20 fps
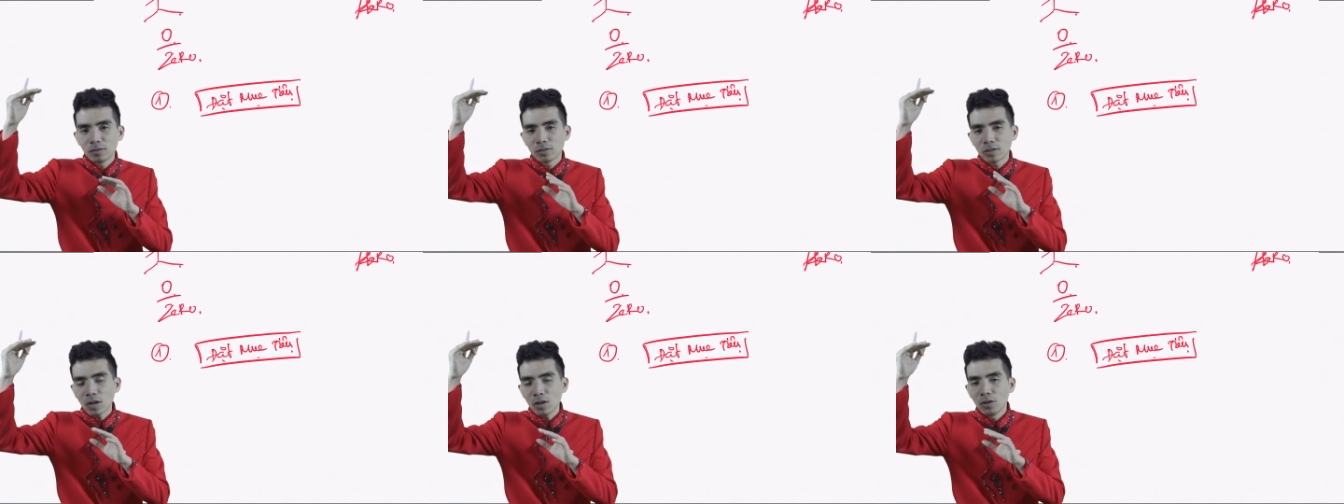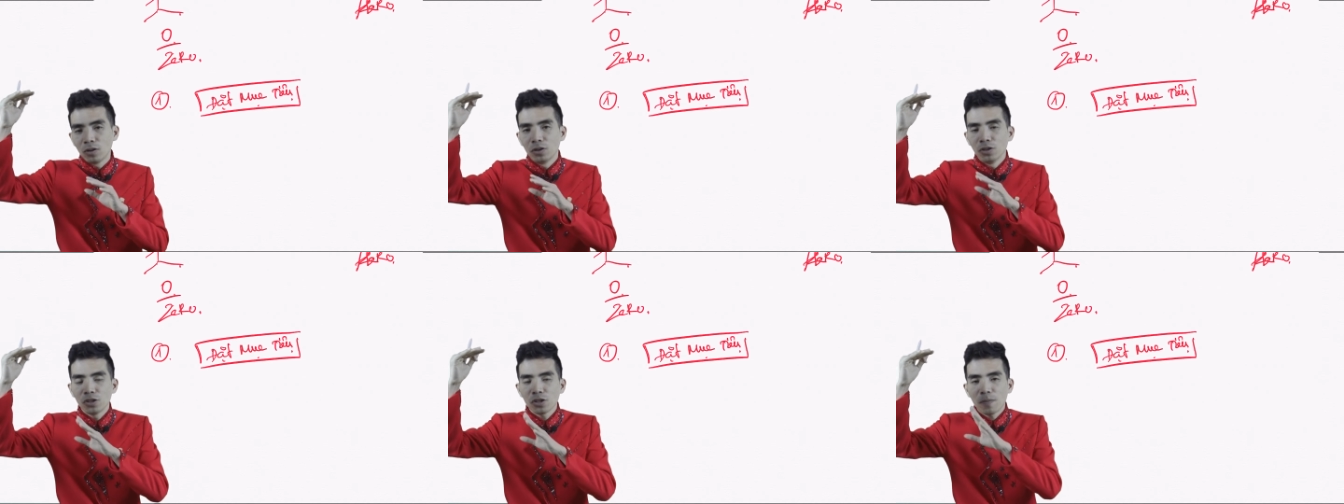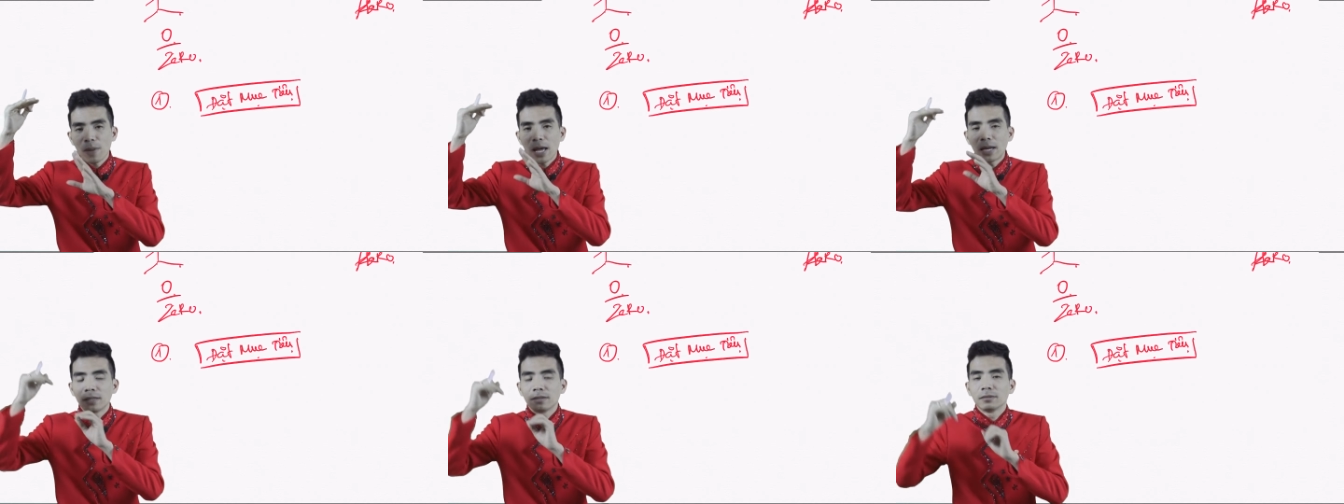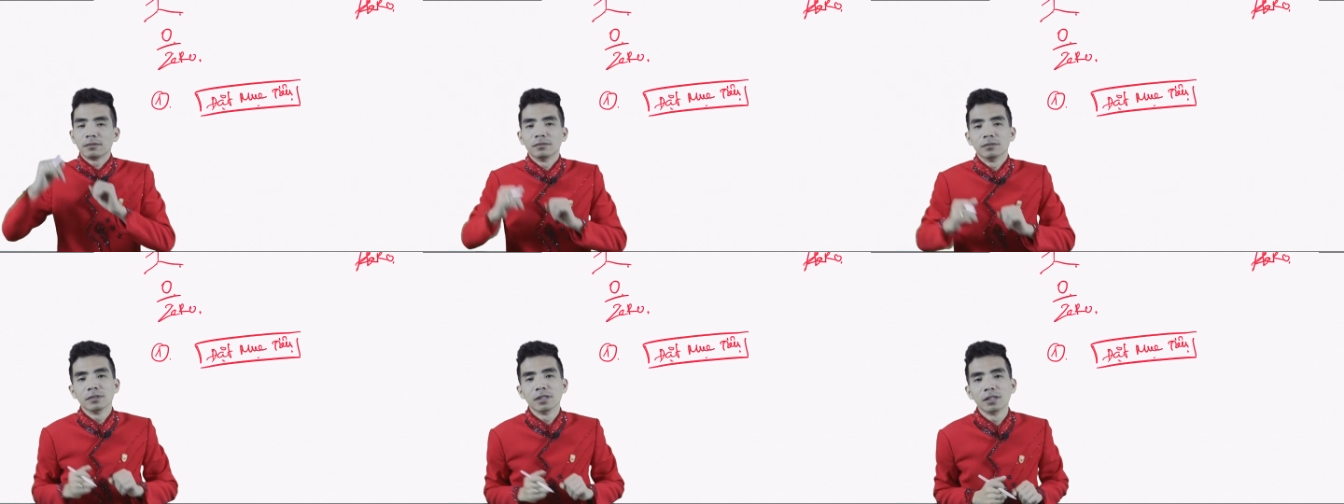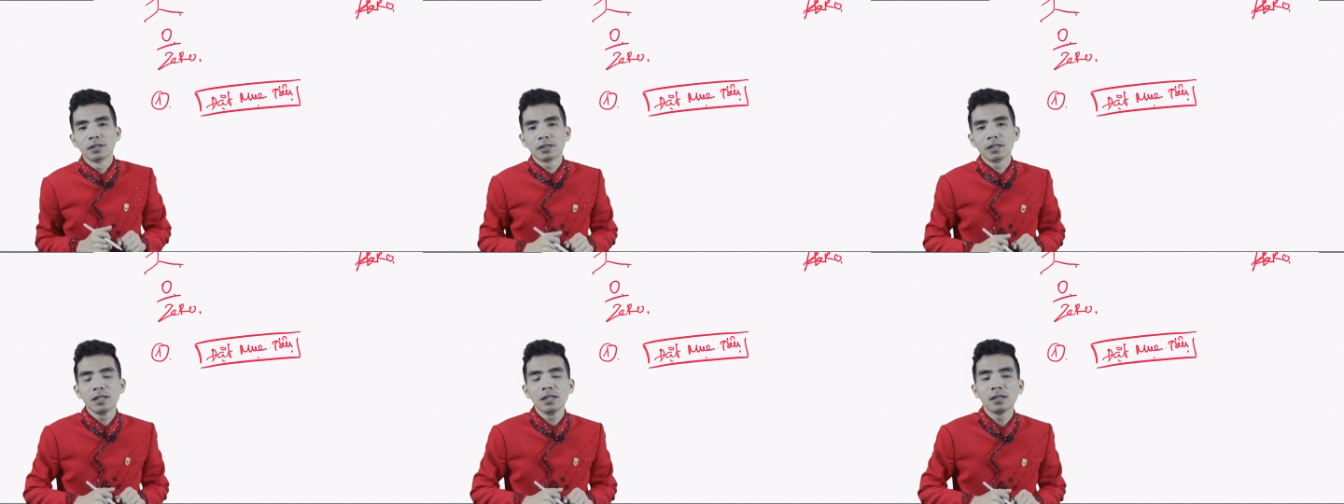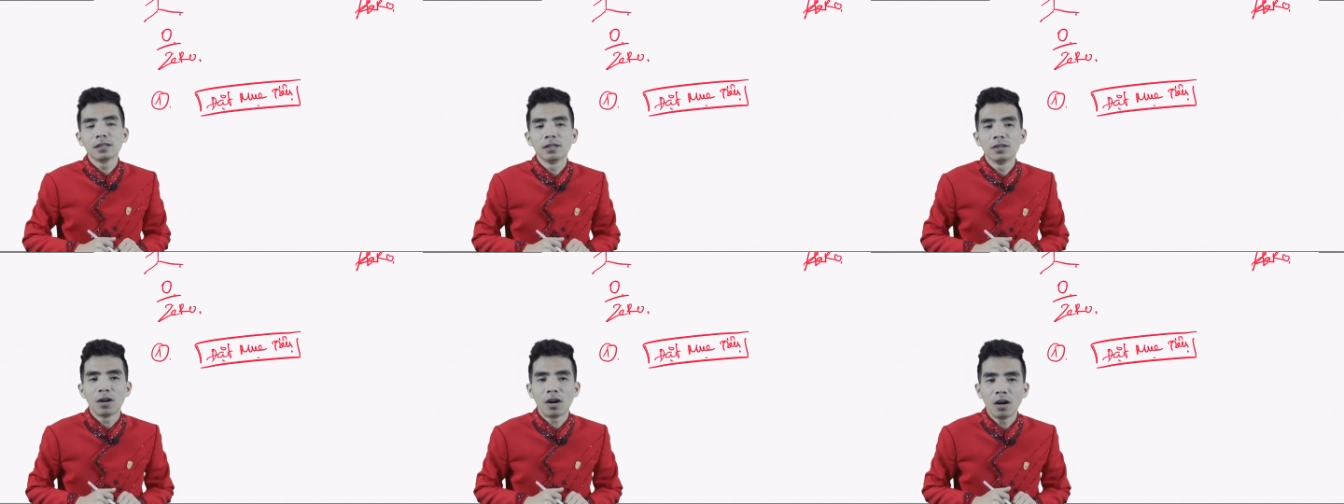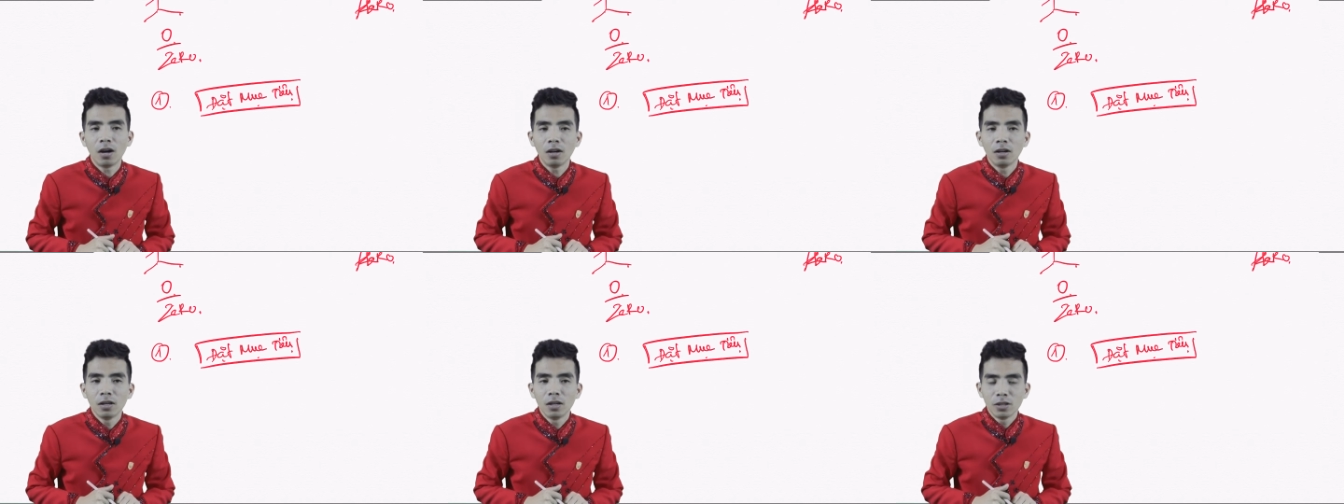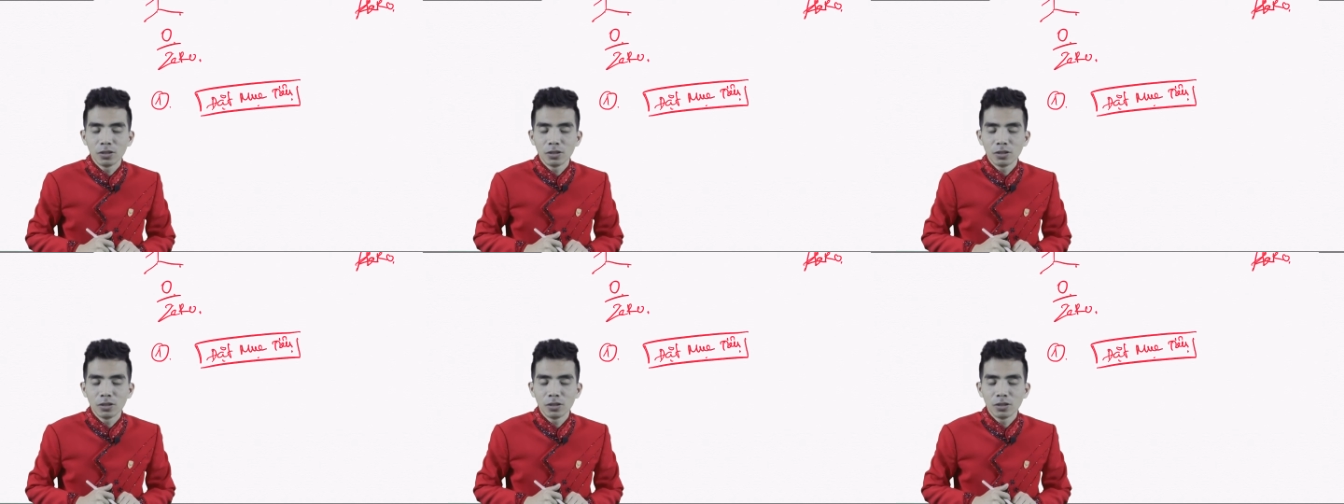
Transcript: dọi lối cho bạn được đi tới nó